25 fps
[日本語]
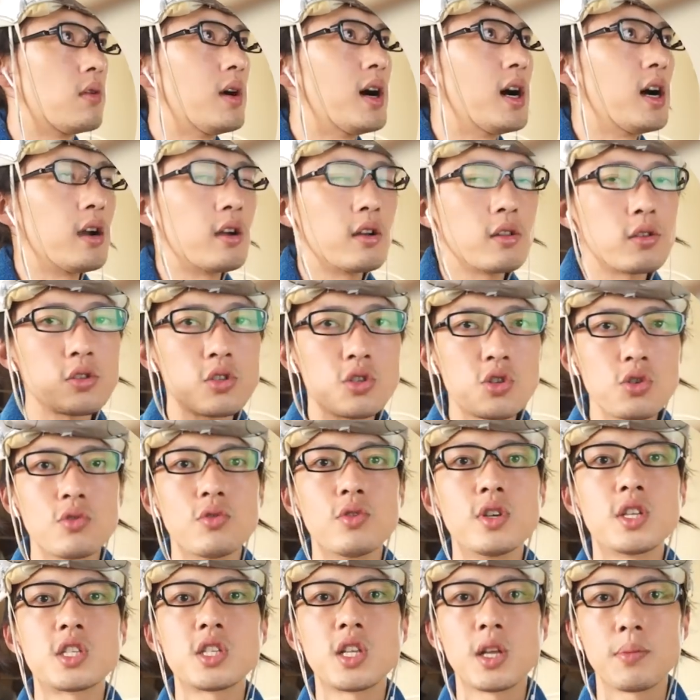ワールド
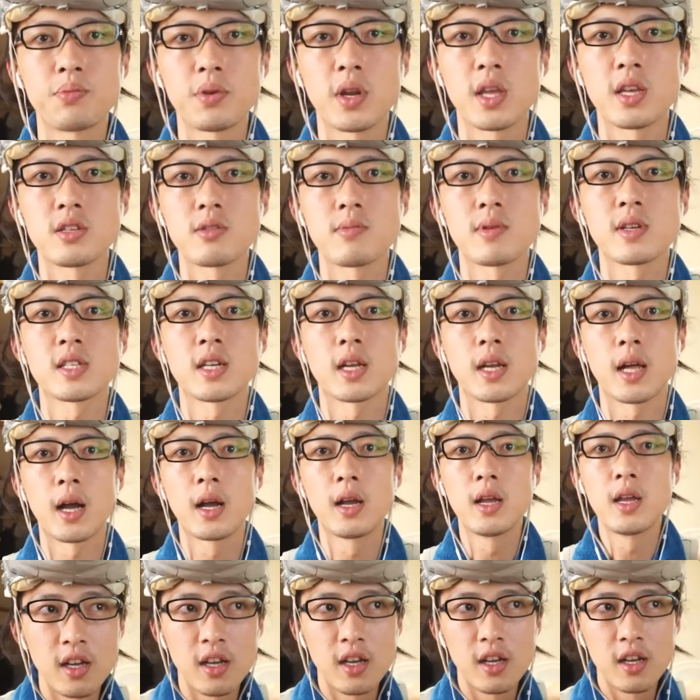11でプレイしますから。
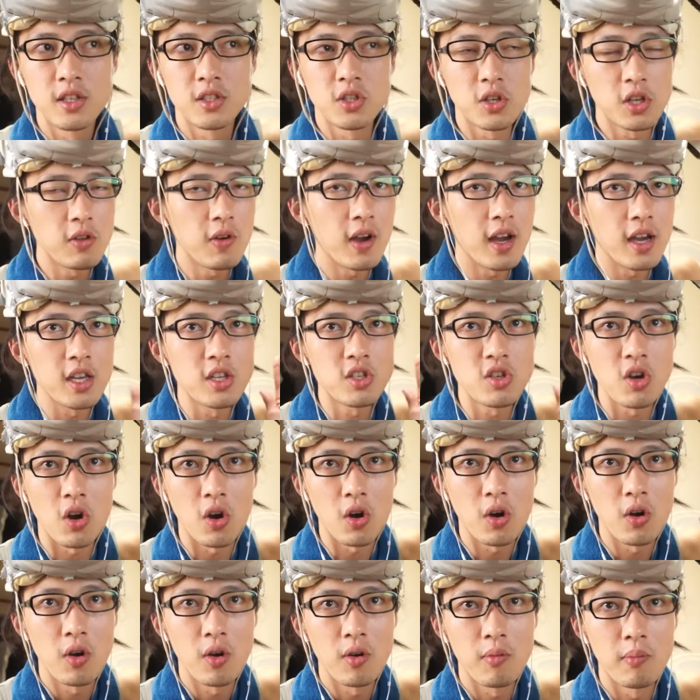それでは以
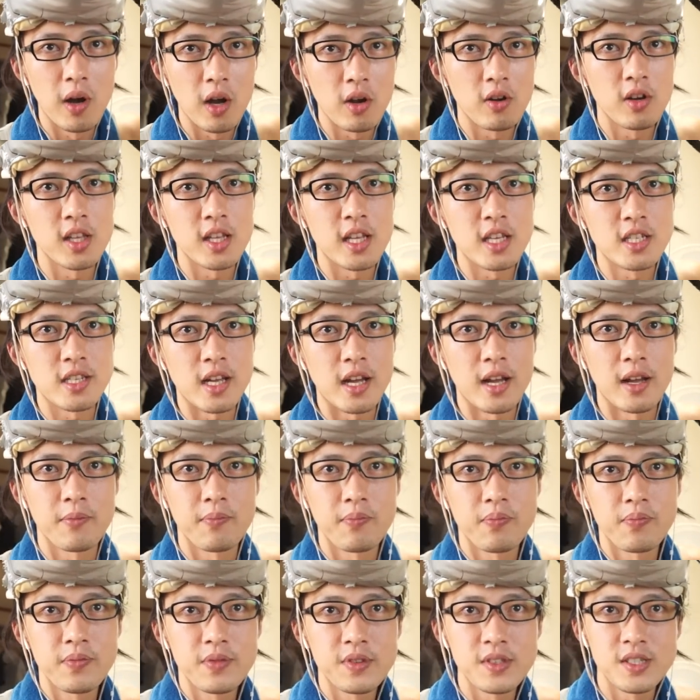上、マグニーでした。
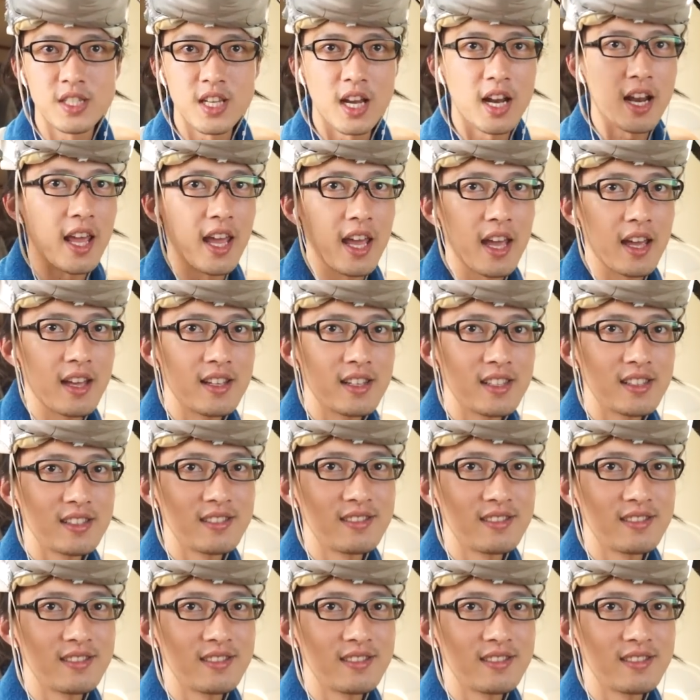じゃあね。